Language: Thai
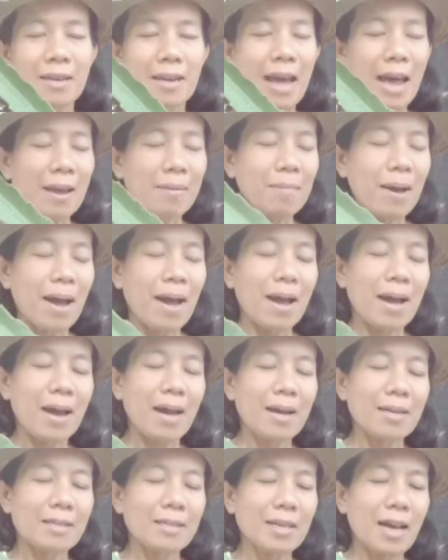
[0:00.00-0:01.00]
ได้มา
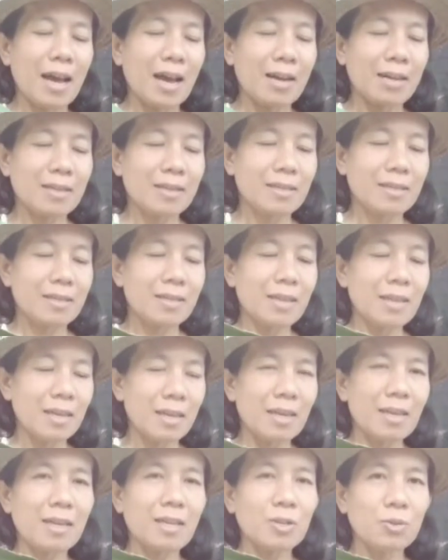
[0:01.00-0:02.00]
จาก
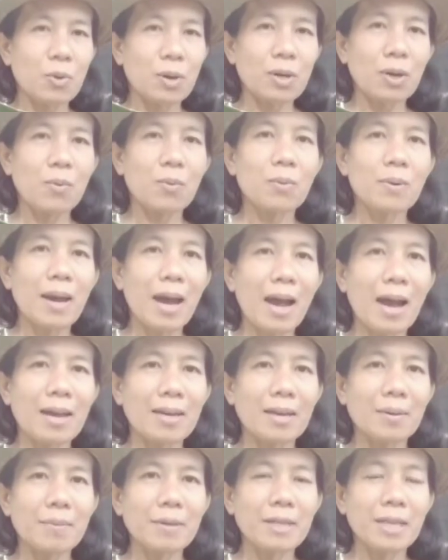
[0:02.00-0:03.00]
ที่สวนของอา
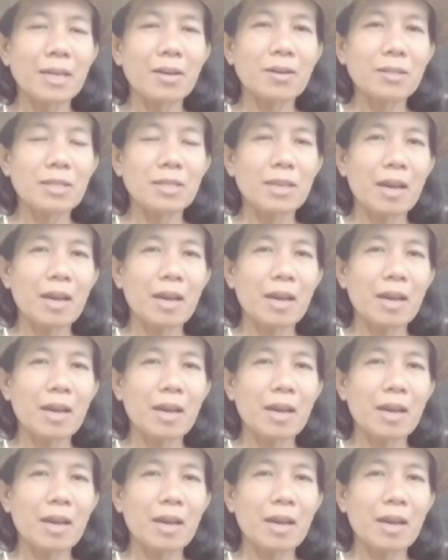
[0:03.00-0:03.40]
เนี่ยพี่ตีก็จะ